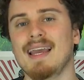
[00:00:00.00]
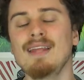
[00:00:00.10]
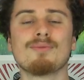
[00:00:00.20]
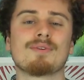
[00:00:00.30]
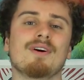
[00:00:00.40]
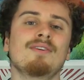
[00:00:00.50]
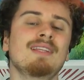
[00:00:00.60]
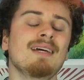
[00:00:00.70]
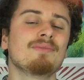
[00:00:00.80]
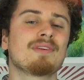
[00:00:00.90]
Et donc, en
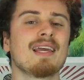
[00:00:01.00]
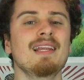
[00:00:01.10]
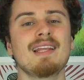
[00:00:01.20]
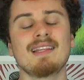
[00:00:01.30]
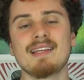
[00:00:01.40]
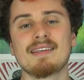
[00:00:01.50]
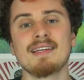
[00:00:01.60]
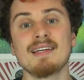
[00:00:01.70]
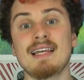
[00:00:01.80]
termes de qualité de dessin,